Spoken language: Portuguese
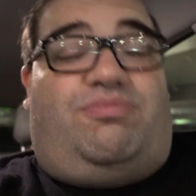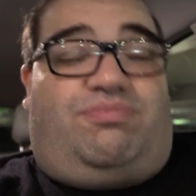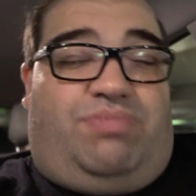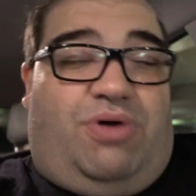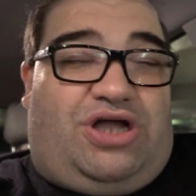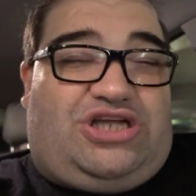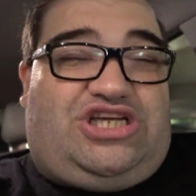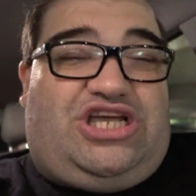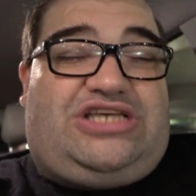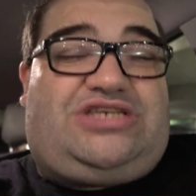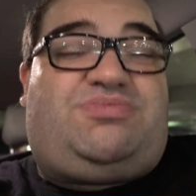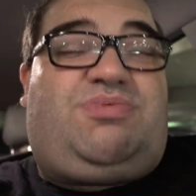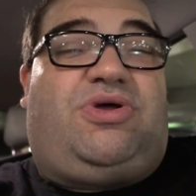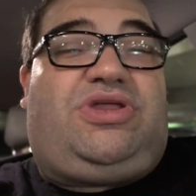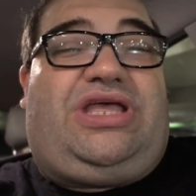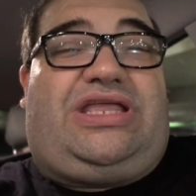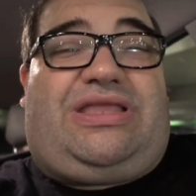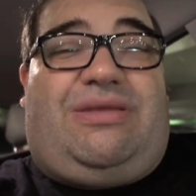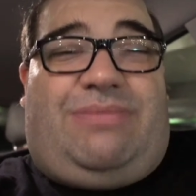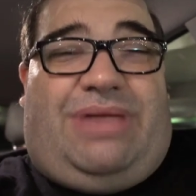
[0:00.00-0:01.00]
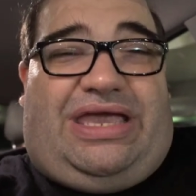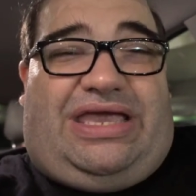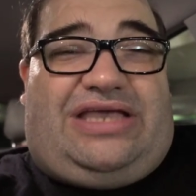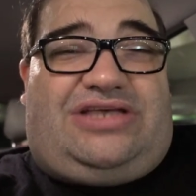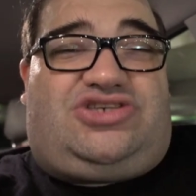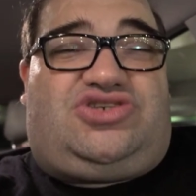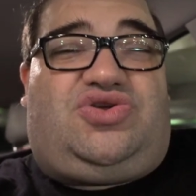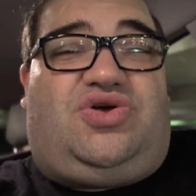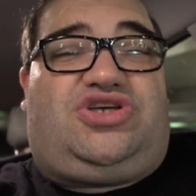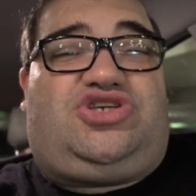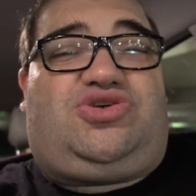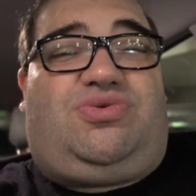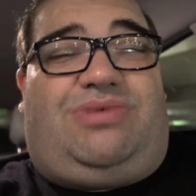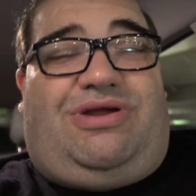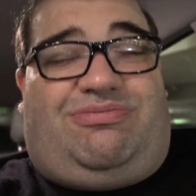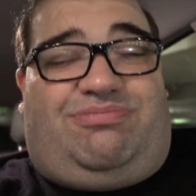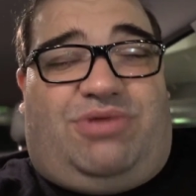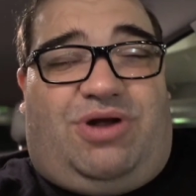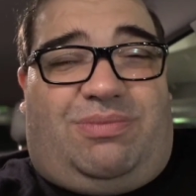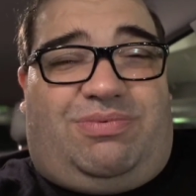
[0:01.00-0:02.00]
Pode responder também questões
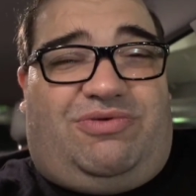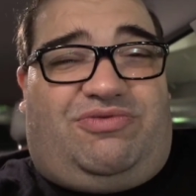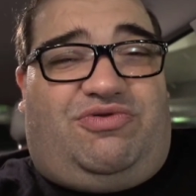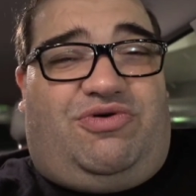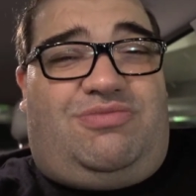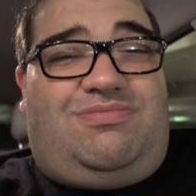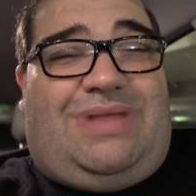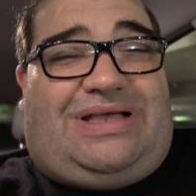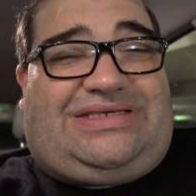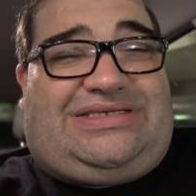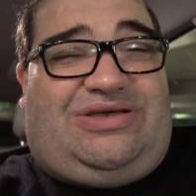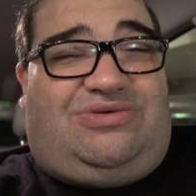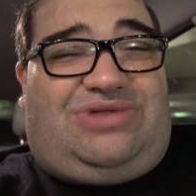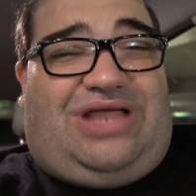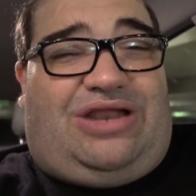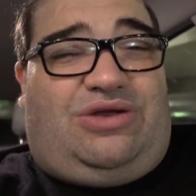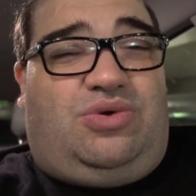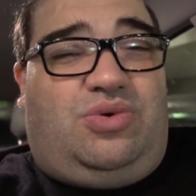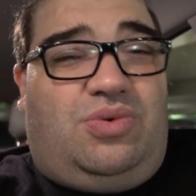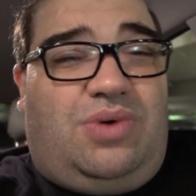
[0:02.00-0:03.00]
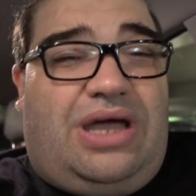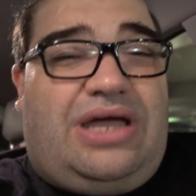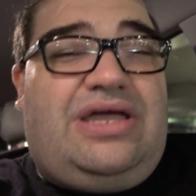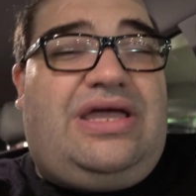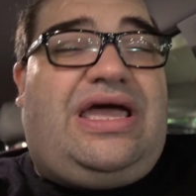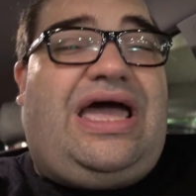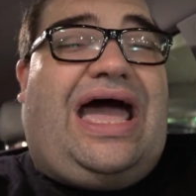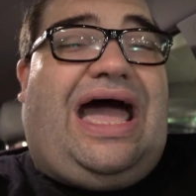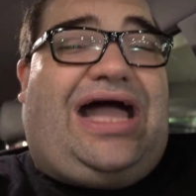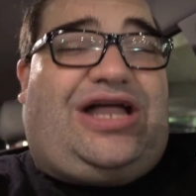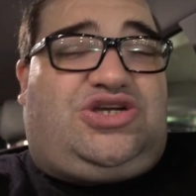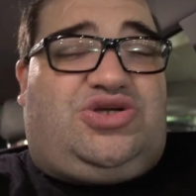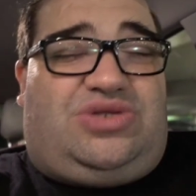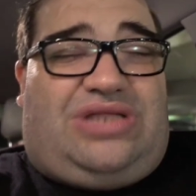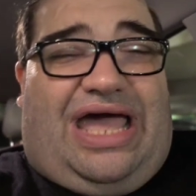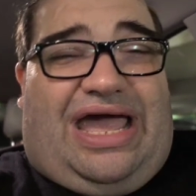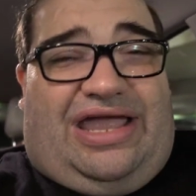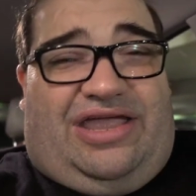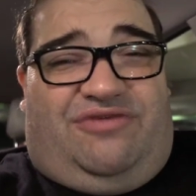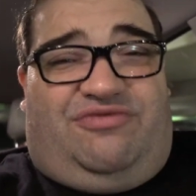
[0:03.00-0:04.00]
sobre a própria formação da Lua,
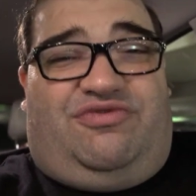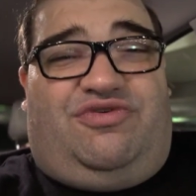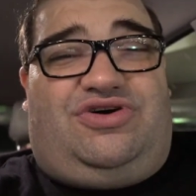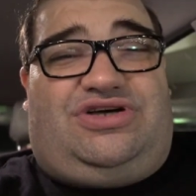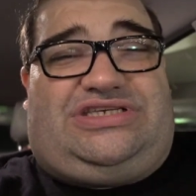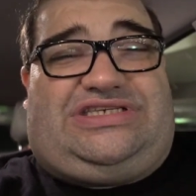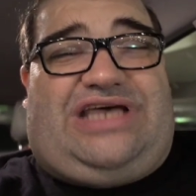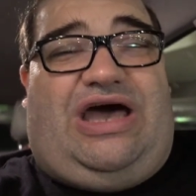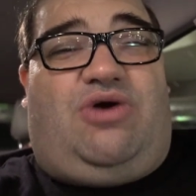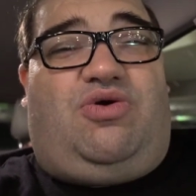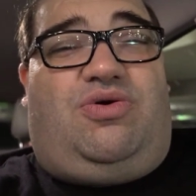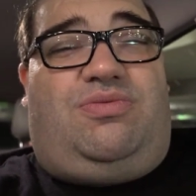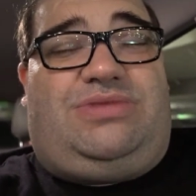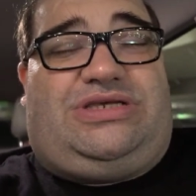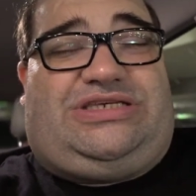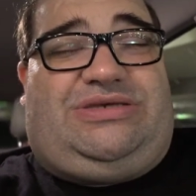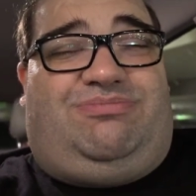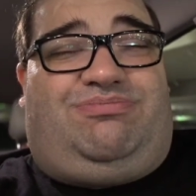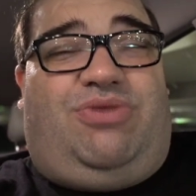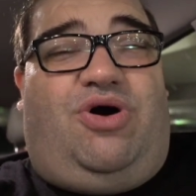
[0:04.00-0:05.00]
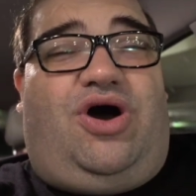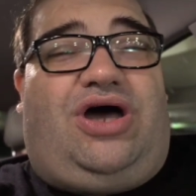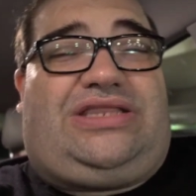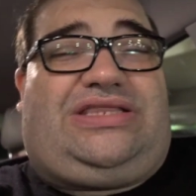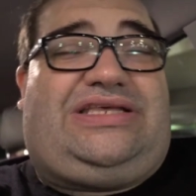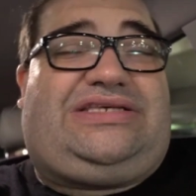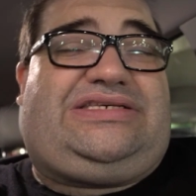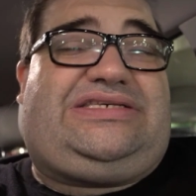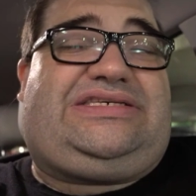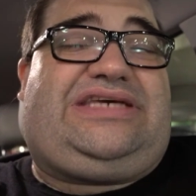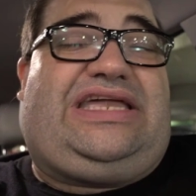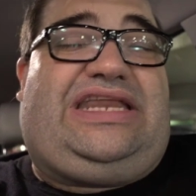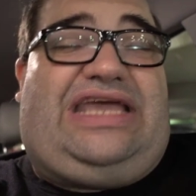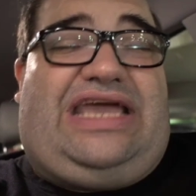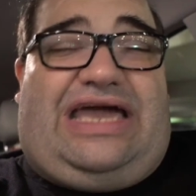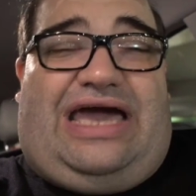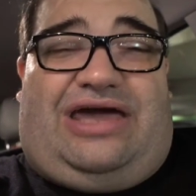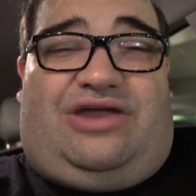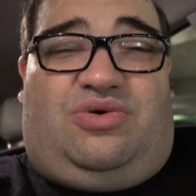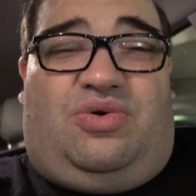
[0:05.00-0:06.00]
ajudar a reforçar algumas hipóteses,
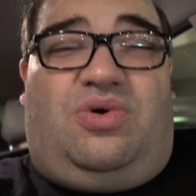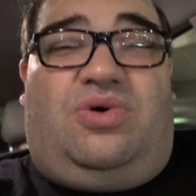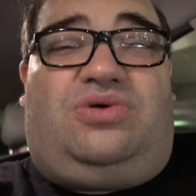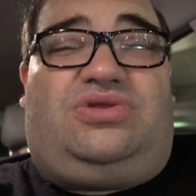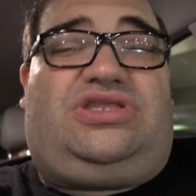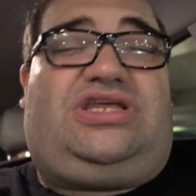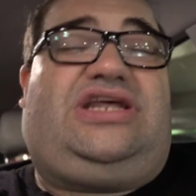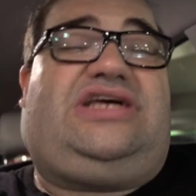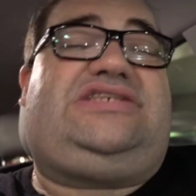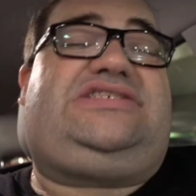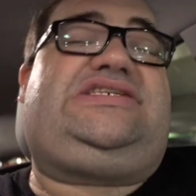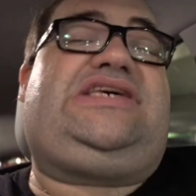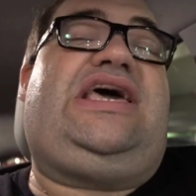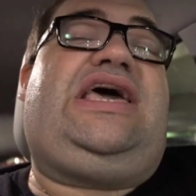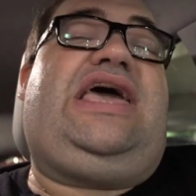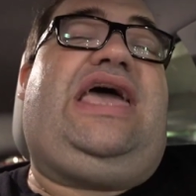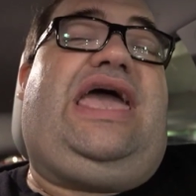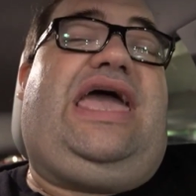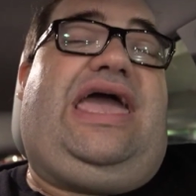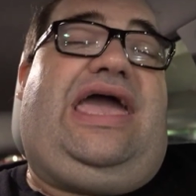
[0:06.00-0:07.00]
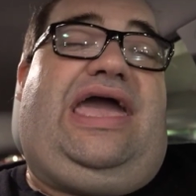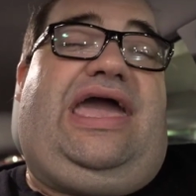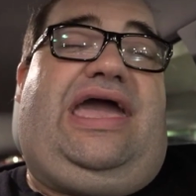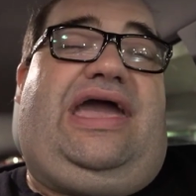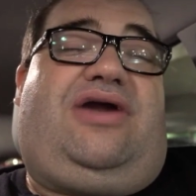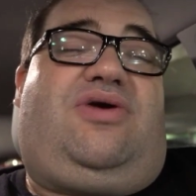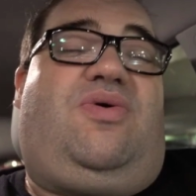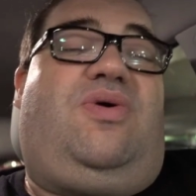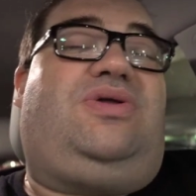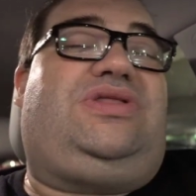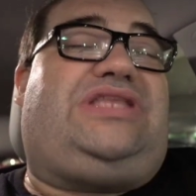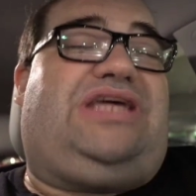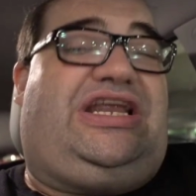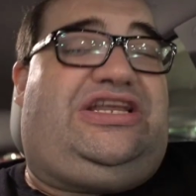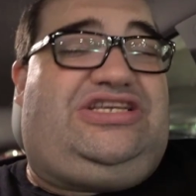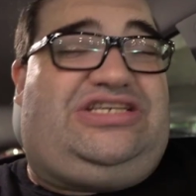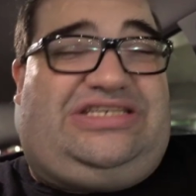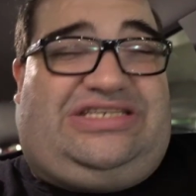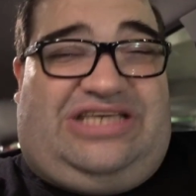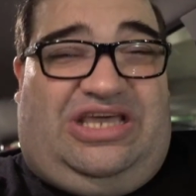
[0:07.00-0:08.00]
criar outras, é,
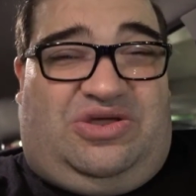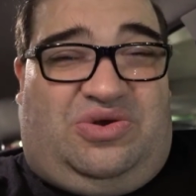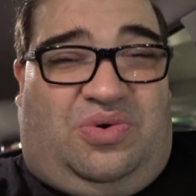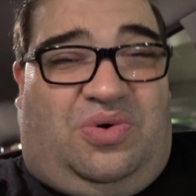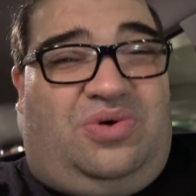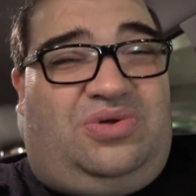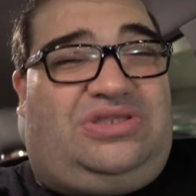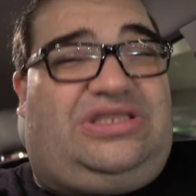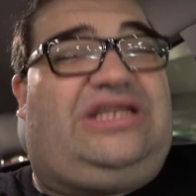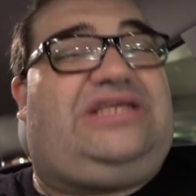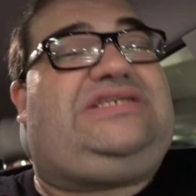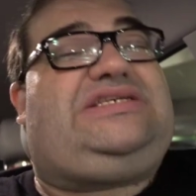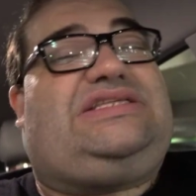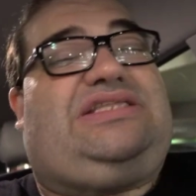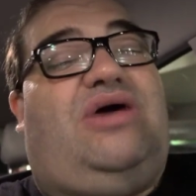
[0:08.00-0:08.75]
contradizer outras.